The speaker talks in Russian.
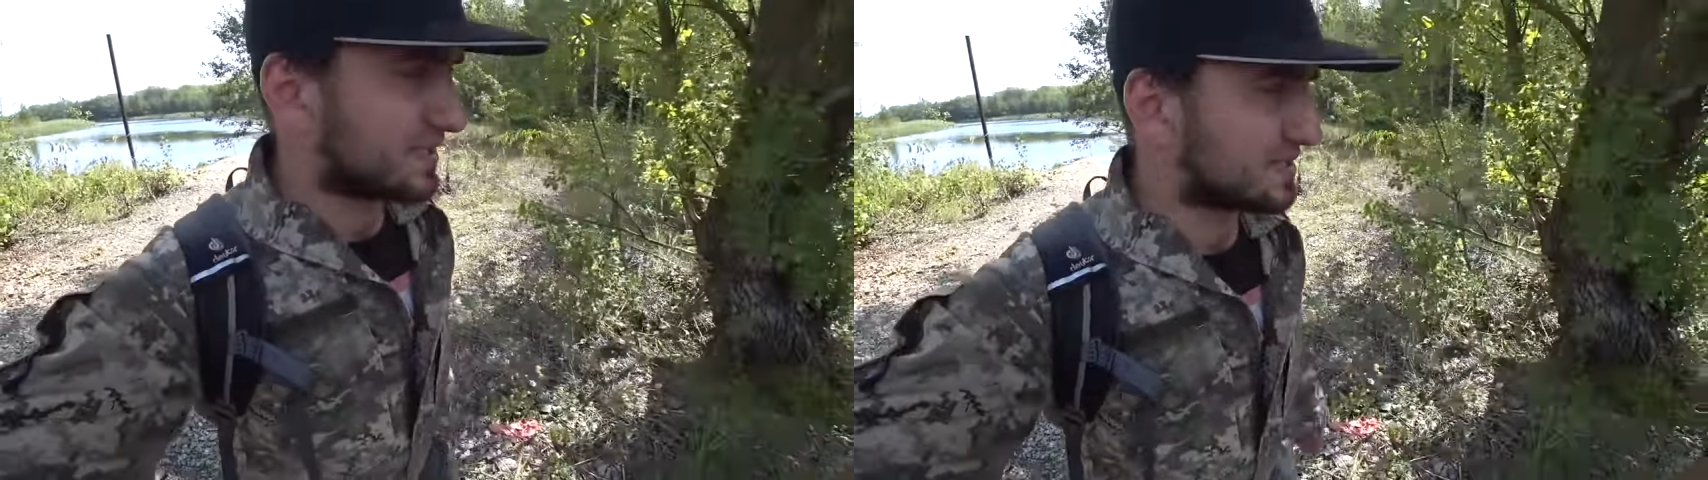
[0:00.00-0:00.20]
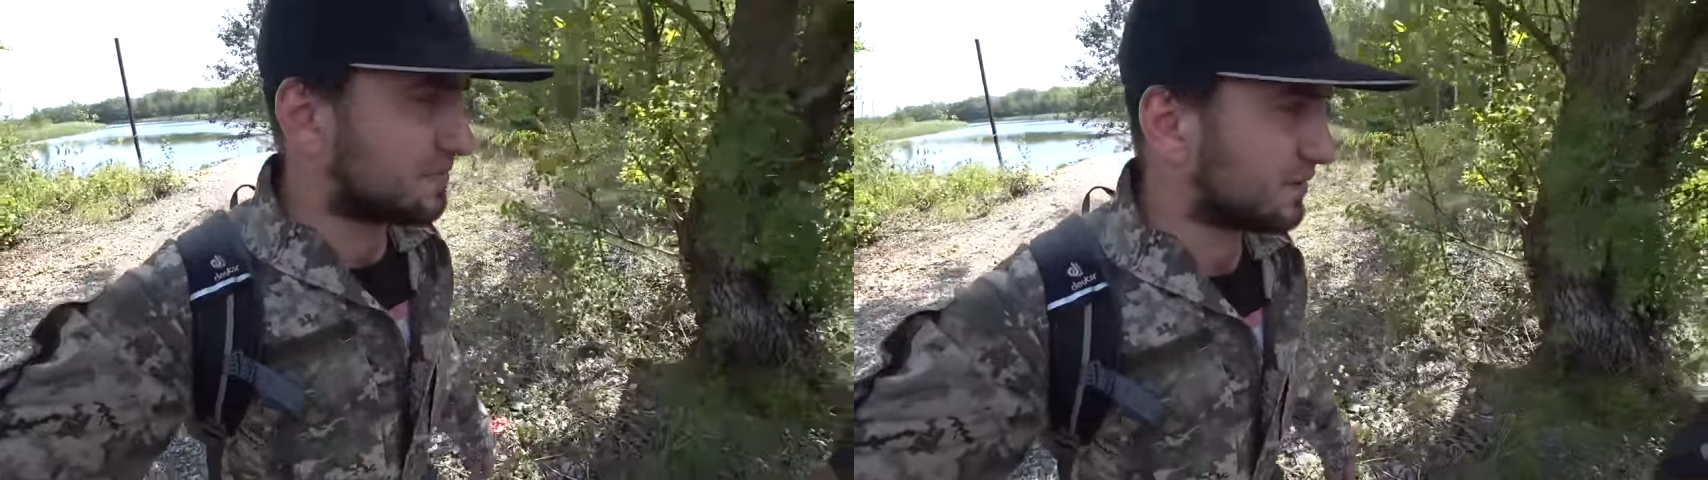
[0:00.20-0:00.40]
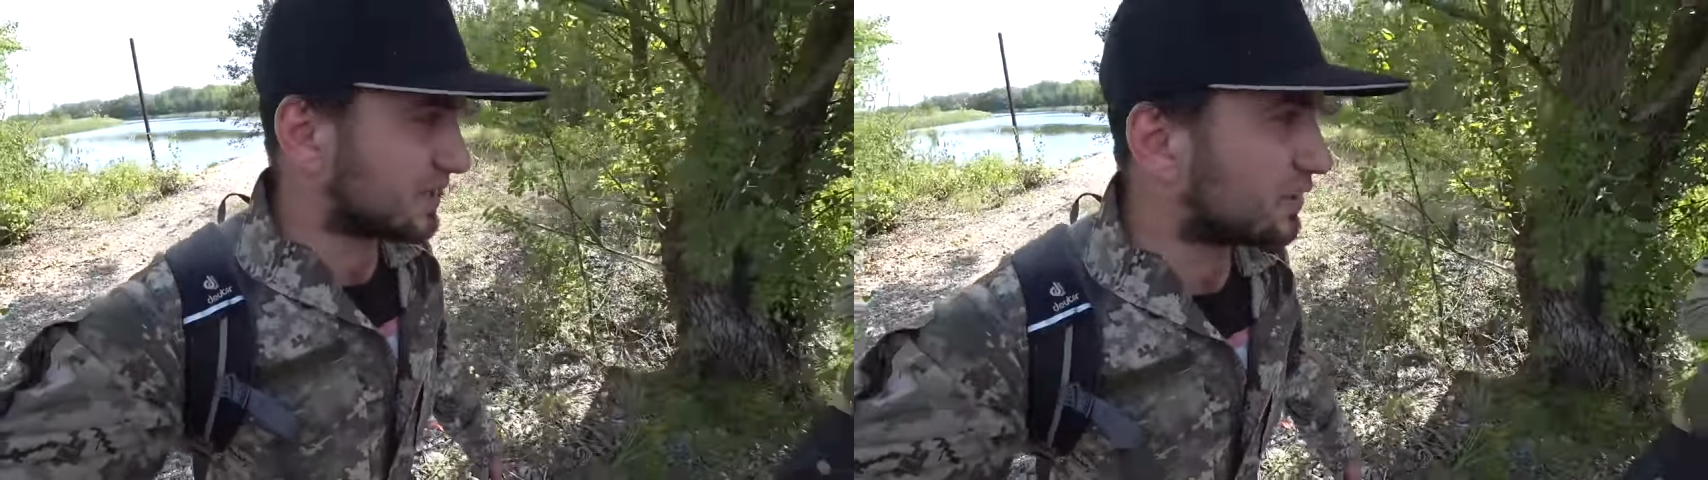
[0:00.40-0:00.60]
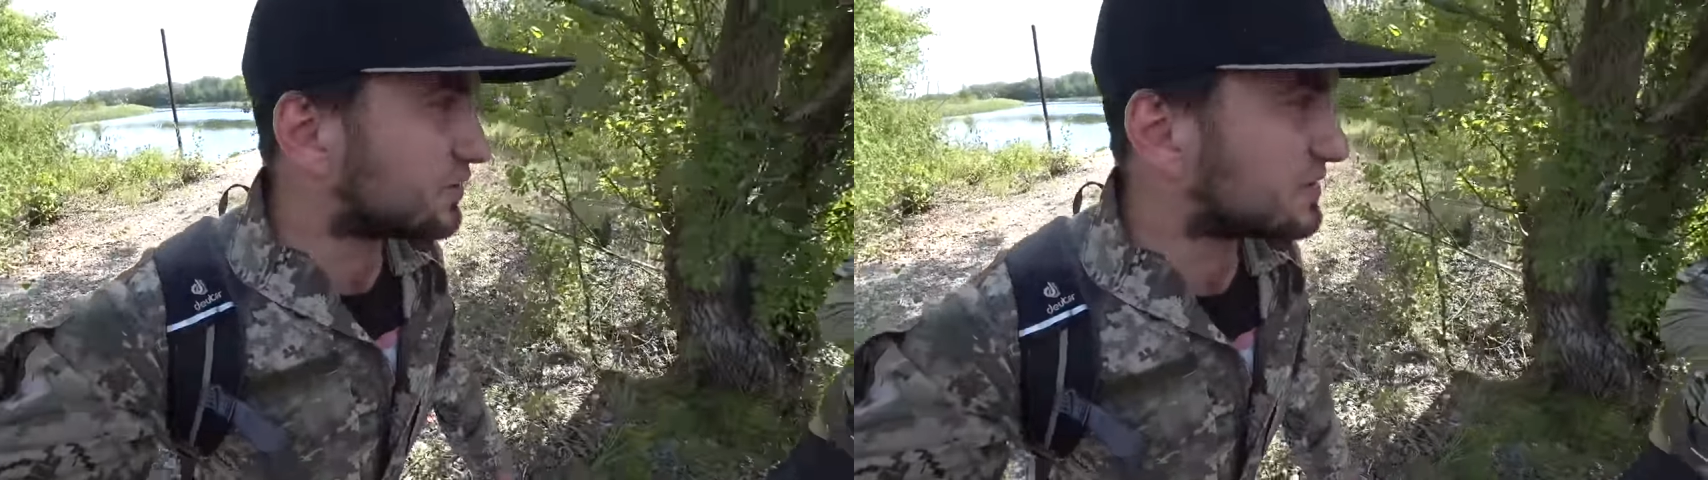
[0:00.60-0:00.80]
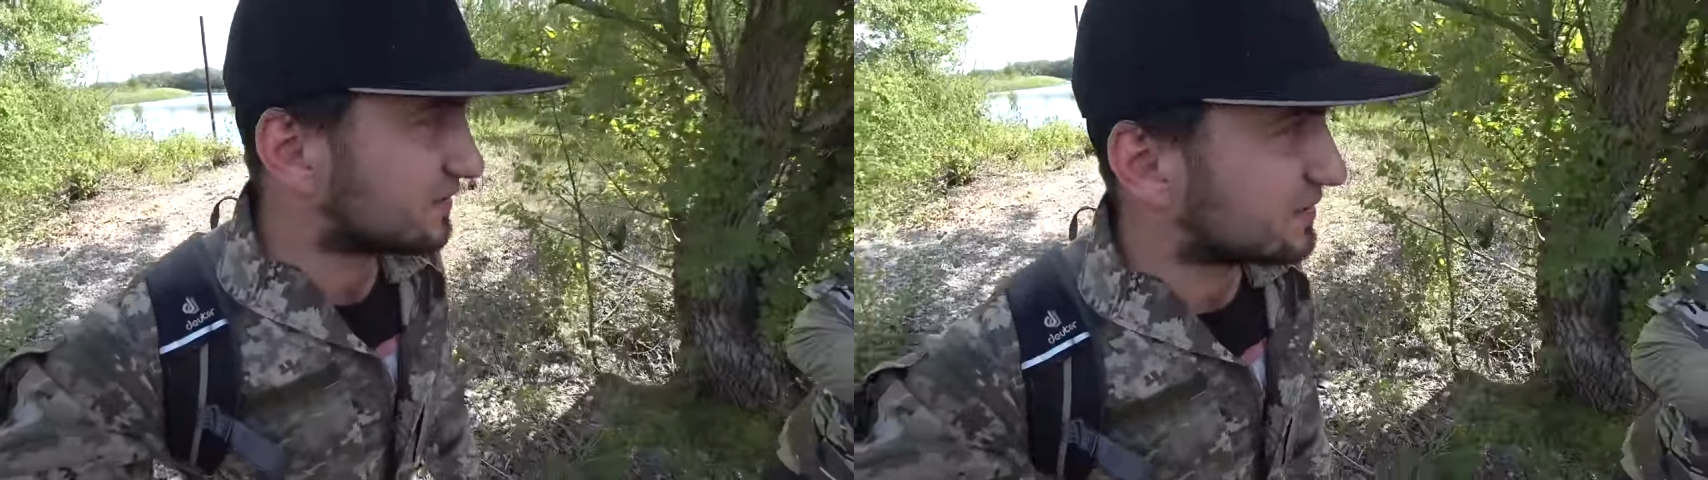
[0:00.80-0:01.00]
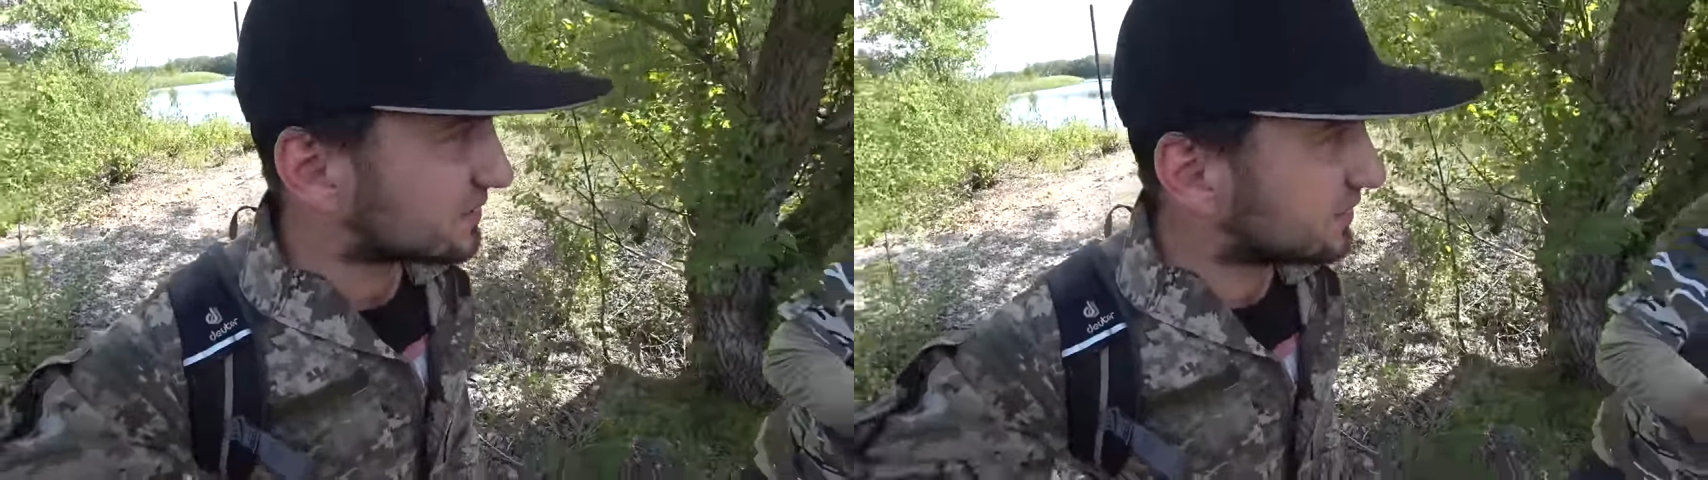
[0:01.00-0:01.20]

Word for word: я забыл, как он называется.